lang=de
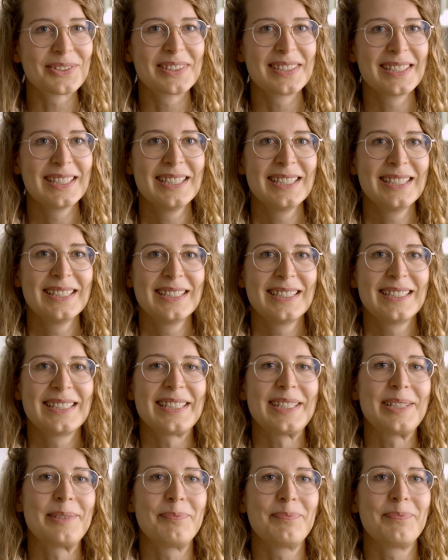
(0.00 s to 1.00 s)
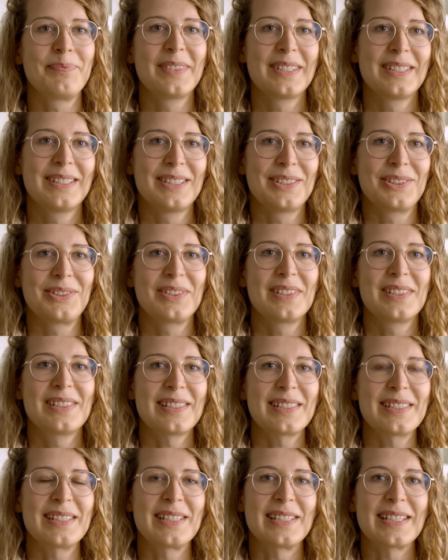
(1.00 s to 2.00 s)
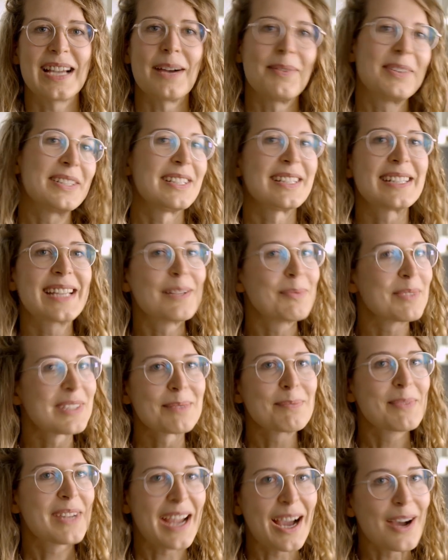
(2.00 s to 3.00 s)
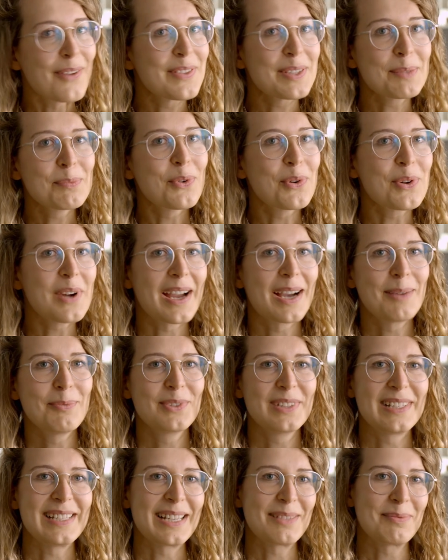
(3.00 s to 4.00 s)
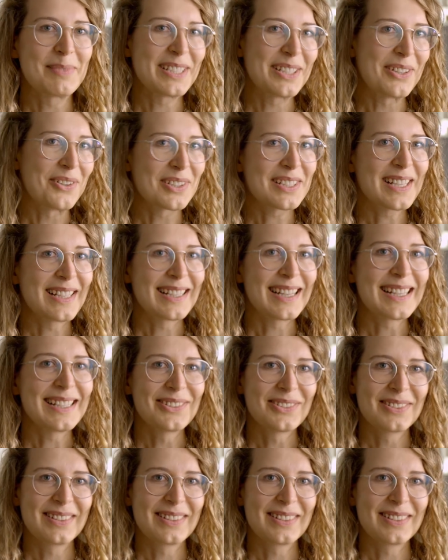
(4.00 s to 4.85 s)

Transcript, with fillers: Und, ähm, und ich arbeite gern mit dem Grafikprogramm und lerne mich da auch gern ein.